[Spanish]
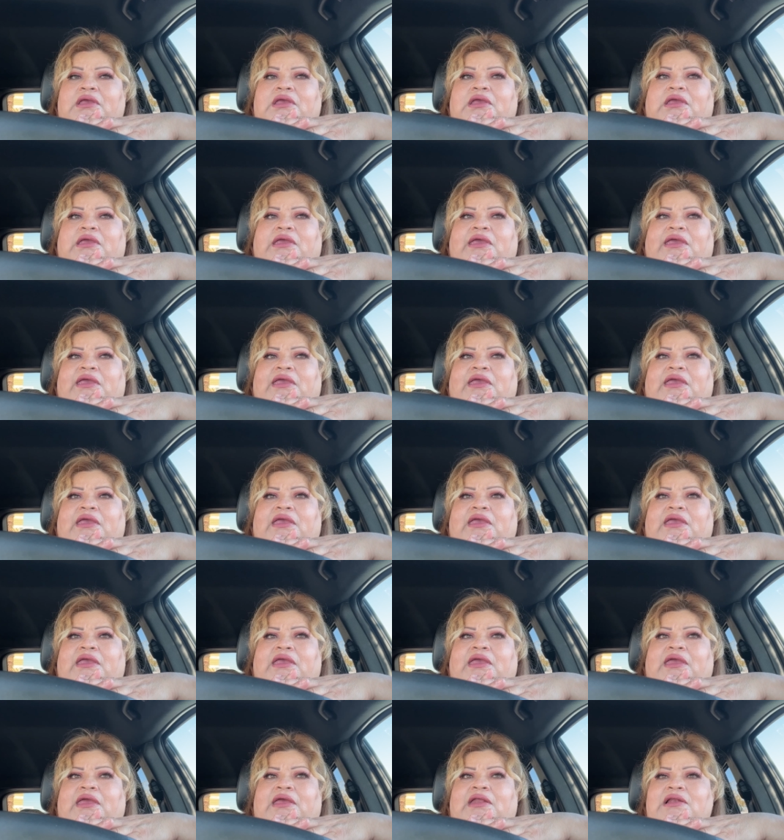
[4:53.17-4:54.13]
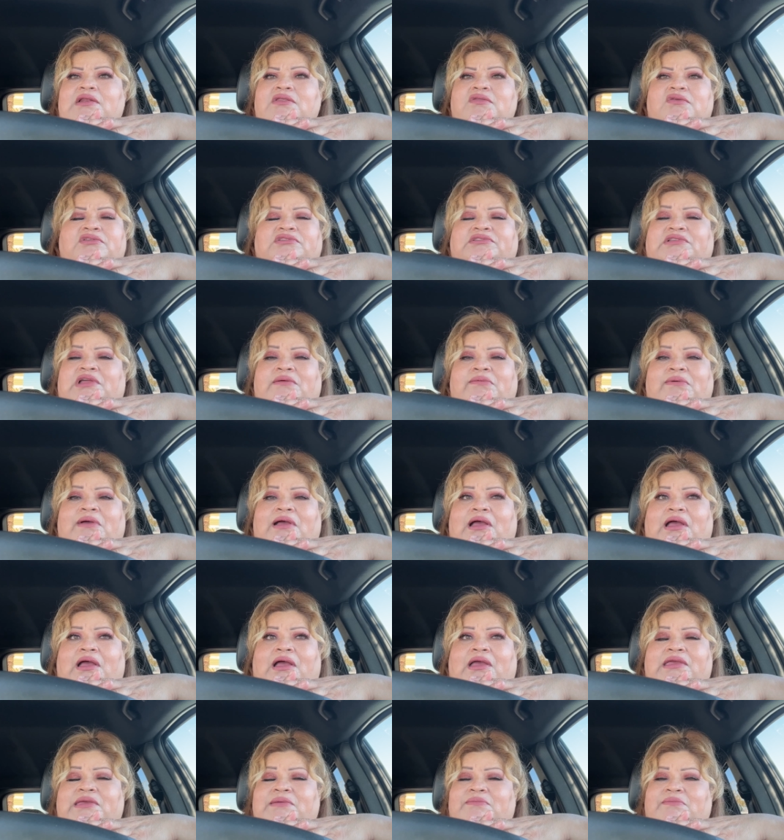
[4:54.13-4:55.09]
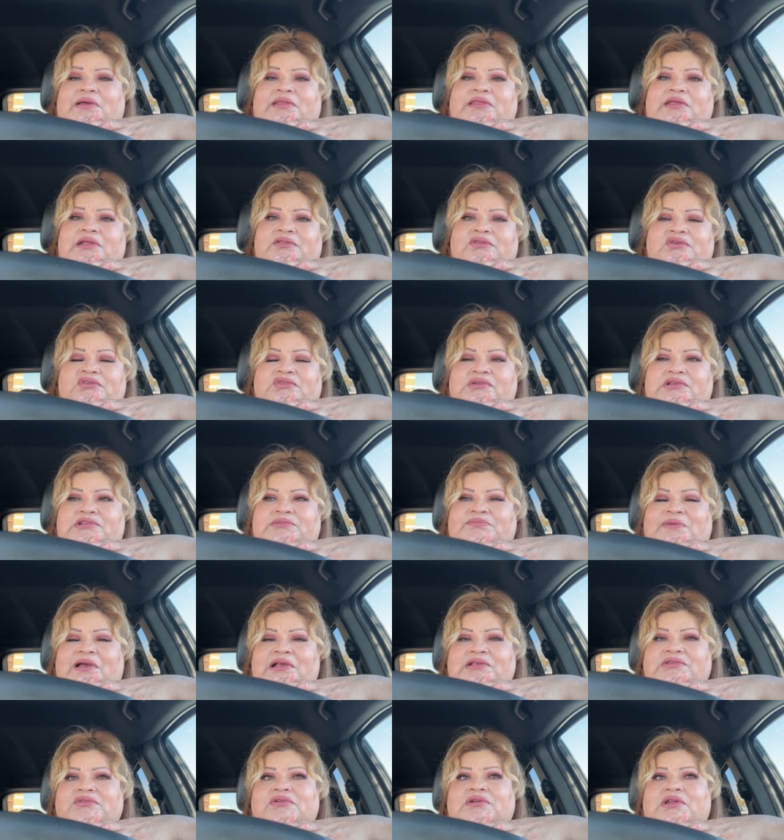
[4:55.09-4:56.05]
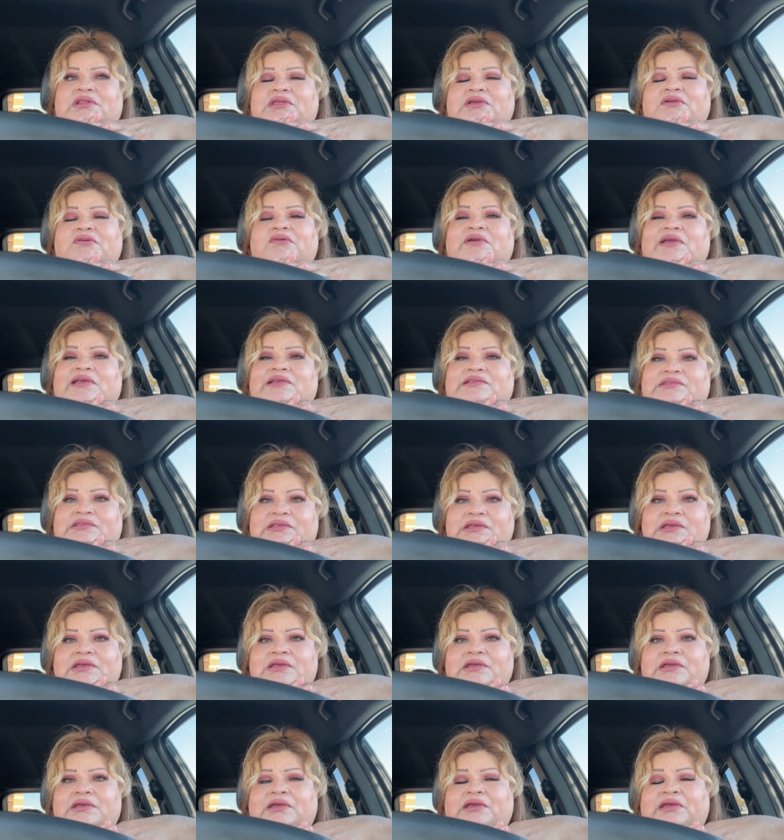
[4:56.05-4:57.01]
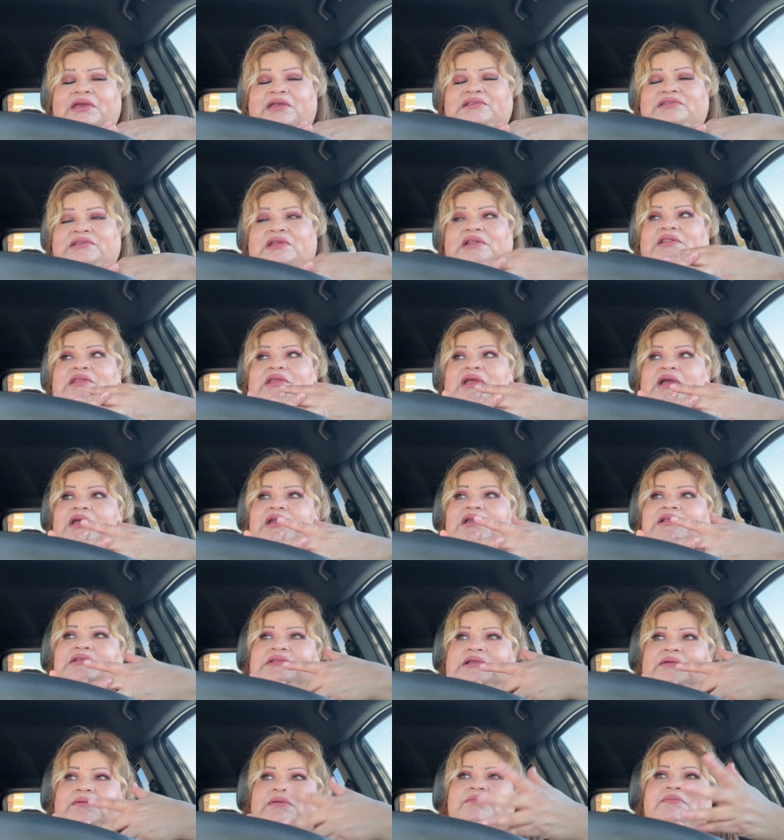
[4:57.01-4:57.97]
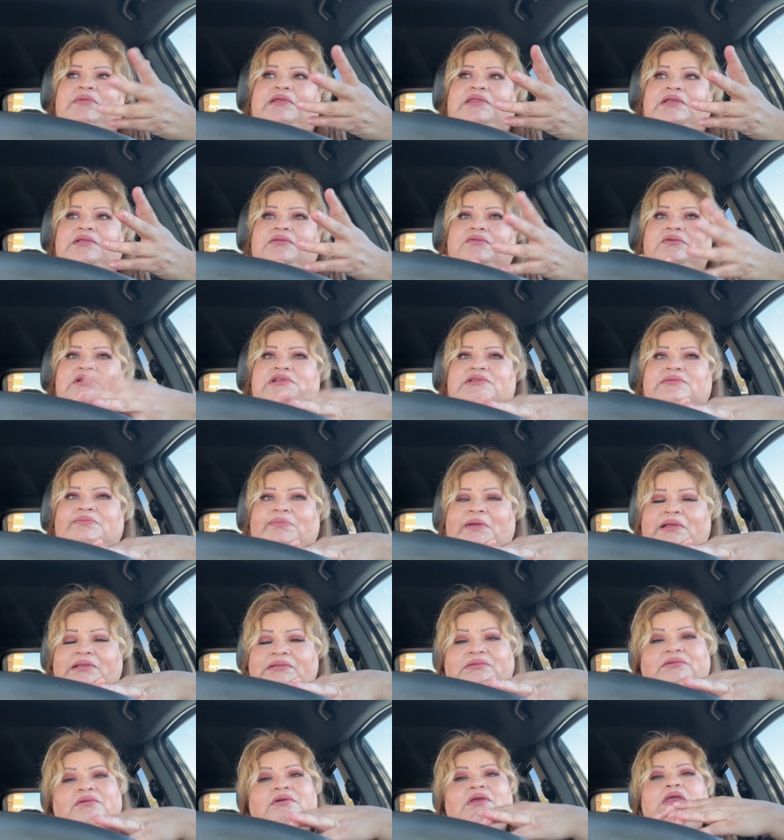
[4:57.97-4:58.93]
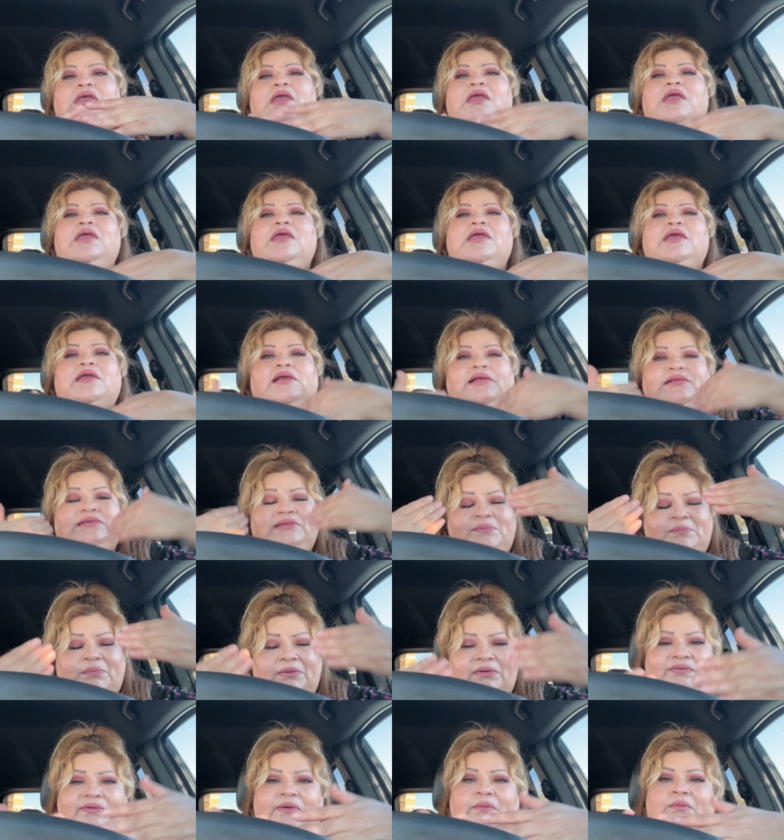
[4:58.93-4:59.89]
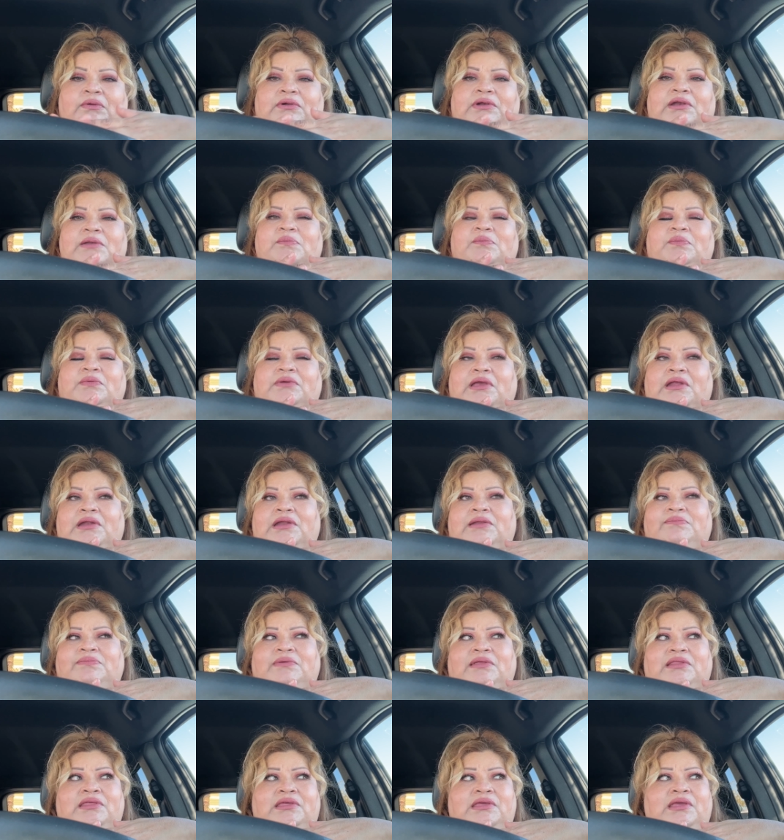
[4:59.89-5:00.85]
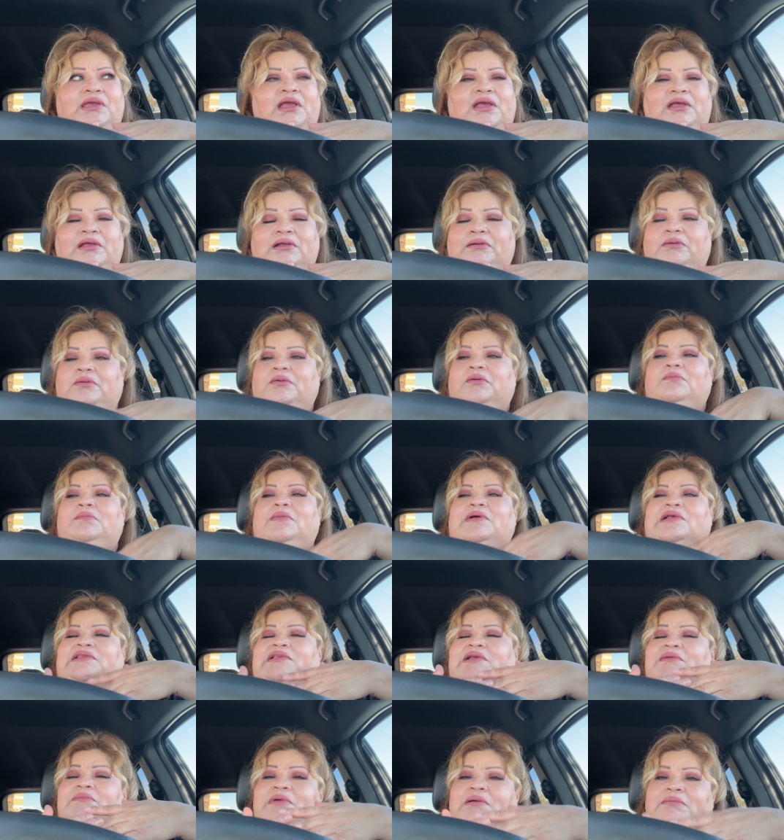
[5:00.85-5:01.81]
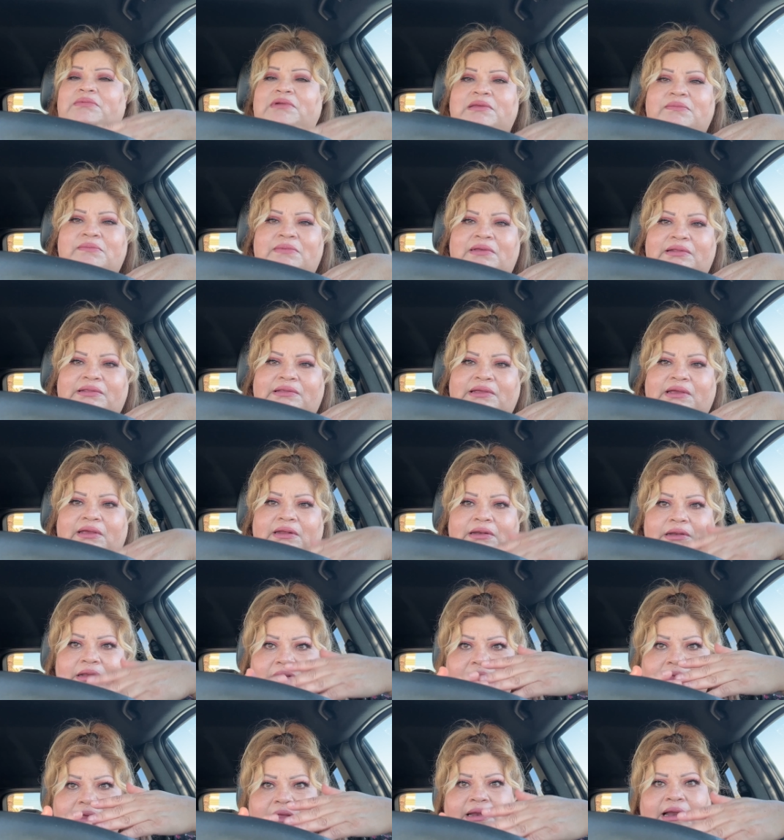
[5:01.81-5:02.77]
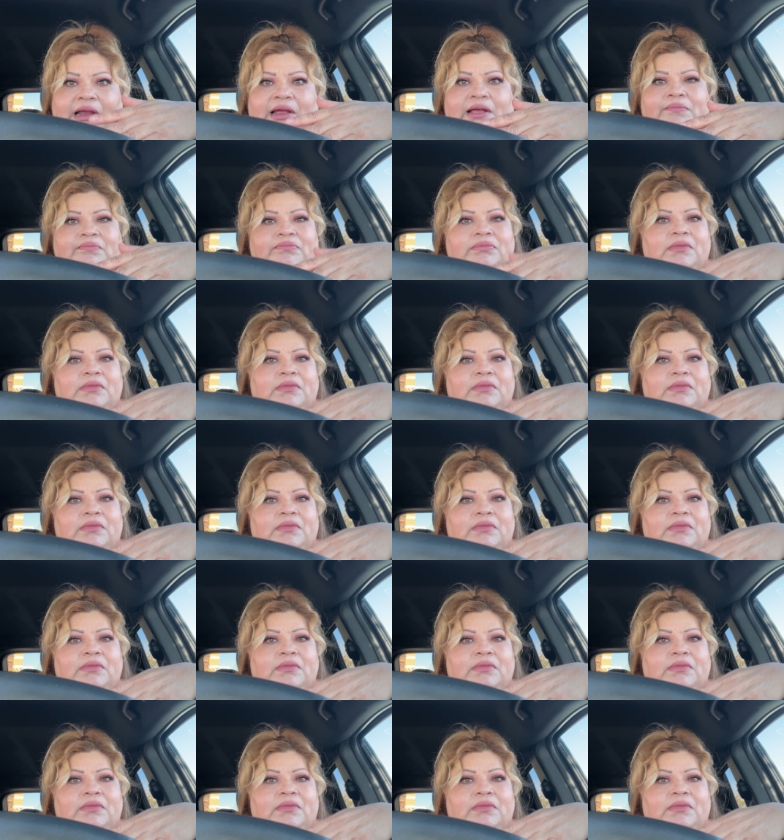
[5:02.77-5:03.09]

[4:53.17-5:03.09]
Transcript: que él no estaba invadiendo su espacio. Y le dijo que sí, que él sentía que le estaba invadiendo el espacio. Que si por favor le, que le pedía lo más amablemente que le diera